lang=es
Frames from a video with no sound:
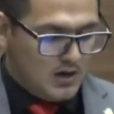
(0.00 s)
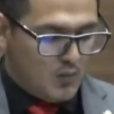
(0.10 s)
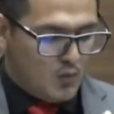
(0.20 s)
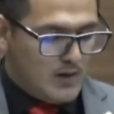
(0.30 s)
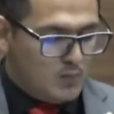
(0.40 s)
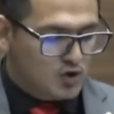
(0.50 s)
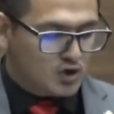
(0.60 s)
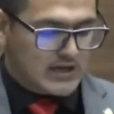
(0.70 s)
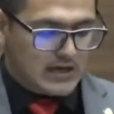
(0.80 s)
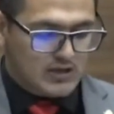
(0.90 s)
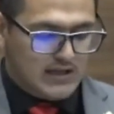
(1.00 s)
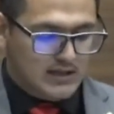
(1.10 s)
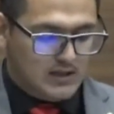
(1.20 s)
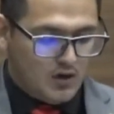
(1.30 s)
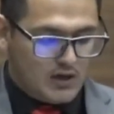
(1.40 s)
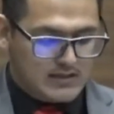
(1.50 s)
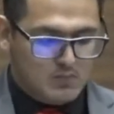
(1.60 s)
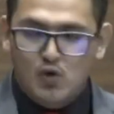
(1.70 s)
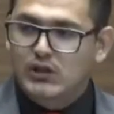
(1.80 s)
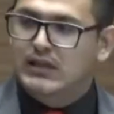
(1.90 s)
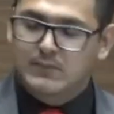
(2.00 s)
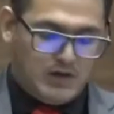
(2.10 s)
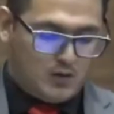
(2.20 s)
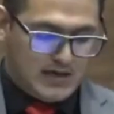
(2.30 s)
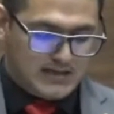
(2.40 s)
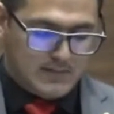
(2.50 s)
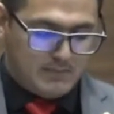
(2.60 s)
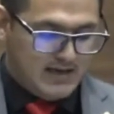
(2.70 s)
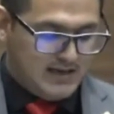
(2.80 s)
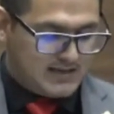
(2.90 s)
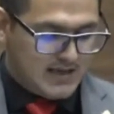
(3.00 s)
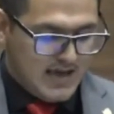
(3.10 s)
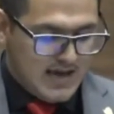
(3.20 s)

como de muchos casos anteriores muy típico en este país,